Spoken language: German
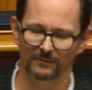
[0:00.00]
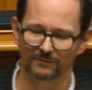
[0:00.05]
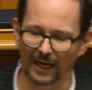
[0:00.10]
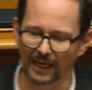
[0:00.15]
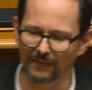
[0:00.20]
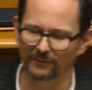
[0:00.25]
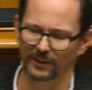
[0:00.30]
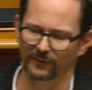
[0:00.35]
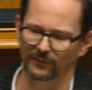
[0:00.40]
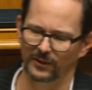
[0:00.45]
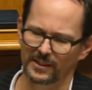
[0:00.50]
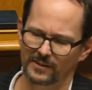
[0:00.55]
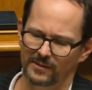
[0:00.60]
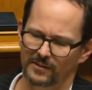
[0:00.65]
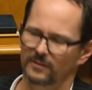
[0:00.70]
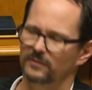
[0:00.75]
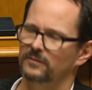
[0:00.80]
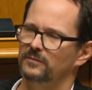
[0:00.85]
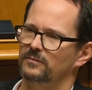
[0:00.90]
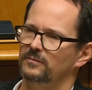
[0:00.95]
Weil wir
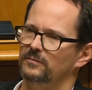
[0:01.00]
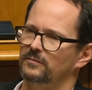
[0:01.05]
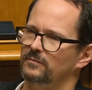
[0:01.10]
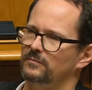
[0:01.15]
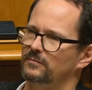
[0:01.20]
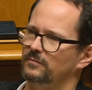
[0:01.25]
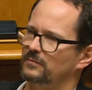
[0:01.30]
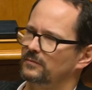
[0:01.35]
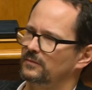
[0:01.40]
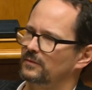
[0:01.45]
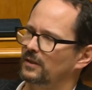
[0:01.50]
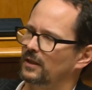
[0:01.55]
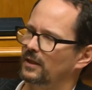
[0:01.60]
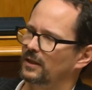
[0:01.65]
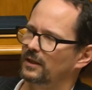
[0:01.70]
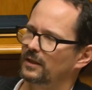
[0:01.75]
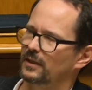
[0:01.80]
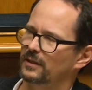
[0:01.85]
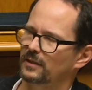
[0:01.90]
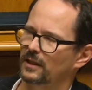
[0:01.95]
wissen,
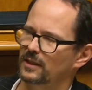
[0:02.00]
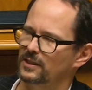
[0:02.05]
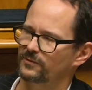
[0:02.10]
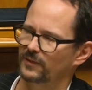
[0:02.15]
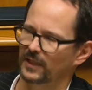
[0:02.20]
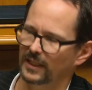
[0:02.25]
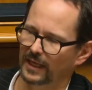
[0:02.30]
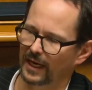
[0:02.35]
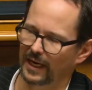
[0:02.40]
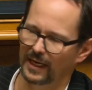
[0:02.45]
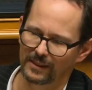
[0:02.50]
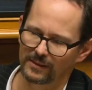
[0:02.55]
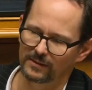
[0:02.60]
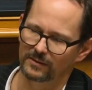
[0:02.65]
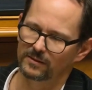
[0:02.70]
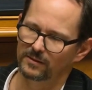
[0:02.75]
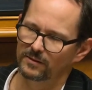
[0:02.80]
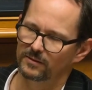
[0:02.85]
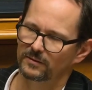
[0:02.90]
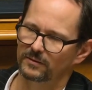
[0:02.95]
dass wir
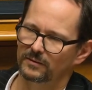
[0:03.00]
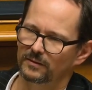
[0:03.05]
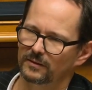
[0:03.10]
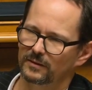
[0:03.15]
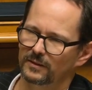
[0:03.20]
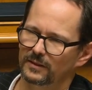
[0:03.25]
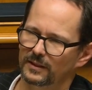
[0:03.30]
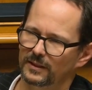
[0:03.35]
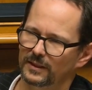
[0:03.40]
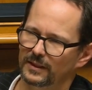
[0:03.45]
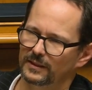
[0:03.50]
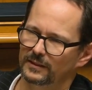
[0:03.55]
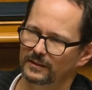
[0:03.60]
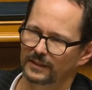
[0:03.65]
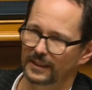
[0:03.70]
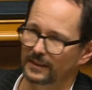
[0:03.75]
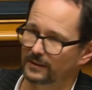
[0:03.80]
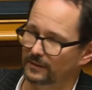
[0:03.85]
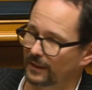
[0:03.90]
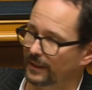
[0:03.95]
Geld
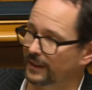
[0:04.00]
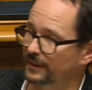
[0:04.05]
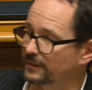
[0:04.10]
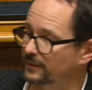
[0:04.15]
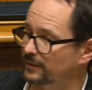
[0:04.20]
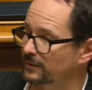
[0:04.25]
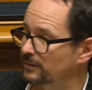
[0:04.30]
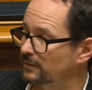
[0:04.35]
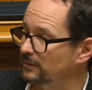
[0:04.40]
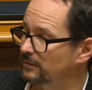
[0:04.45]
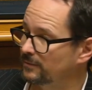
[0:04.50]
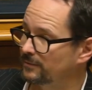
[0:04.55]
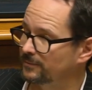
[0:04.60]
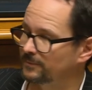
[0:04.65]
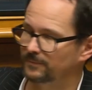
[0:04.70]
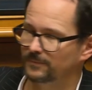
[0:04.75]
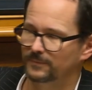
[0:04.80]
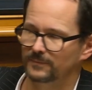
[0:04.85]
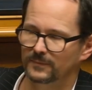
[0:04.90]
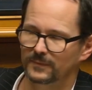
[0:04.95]
nicht essen,
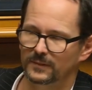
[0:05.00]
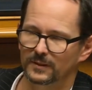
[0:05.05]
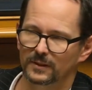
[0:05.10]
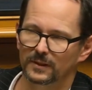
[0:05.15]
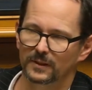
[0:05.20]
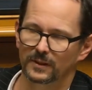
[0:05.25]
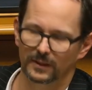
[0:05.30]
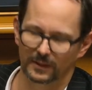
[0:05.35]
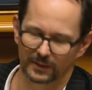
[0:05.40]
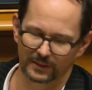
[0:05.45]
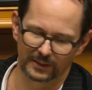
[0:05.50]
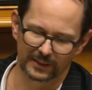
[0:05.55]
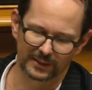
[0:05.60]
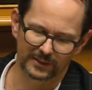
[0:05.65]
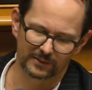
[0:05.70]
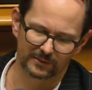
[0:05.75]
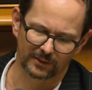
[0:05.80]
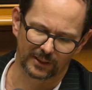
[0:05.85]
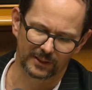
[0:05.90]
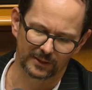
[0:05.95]

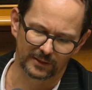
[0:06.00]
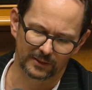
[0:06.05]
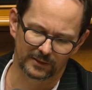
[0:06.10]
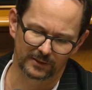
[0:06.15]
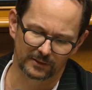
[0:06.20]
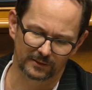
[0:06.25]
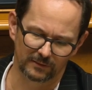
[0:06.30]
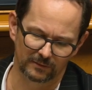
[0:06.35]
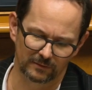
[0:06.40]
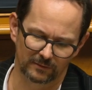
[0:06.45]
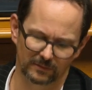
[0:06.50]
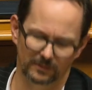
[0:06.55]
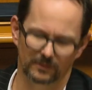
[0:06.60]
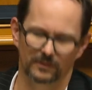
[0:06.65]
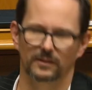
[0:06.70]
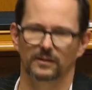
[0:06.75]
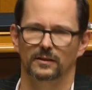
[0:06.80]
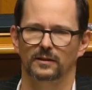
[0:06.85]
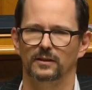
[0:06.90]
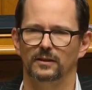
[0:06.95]
nicht trinken,
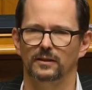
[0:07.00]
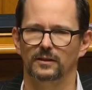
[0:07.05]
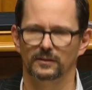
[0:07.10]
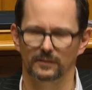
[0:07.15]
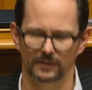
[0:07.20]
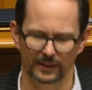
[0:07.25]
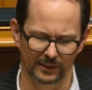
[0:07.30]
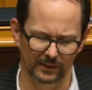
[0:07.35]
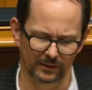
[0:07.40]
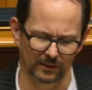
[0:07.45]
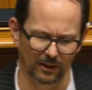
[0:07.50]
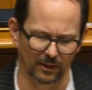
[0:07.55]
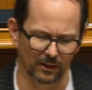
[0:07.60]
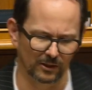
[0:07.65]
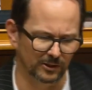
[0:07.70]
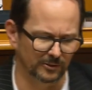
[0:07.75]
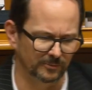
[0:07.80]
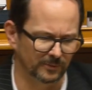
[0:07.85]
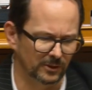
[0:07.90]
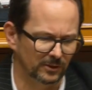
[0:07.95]
nicht
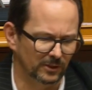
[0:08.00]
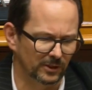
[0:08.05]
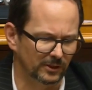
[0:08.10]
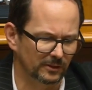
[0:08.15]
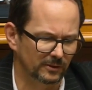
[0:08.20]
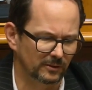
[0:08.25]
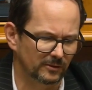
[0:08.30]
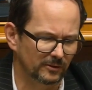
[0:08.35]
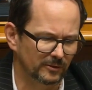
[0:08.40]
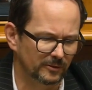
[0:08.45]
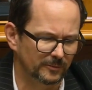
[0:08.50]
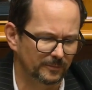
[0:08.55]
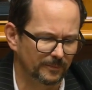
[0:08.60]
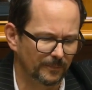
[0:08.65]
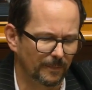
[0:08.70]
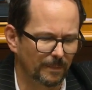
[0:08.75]
atmen können.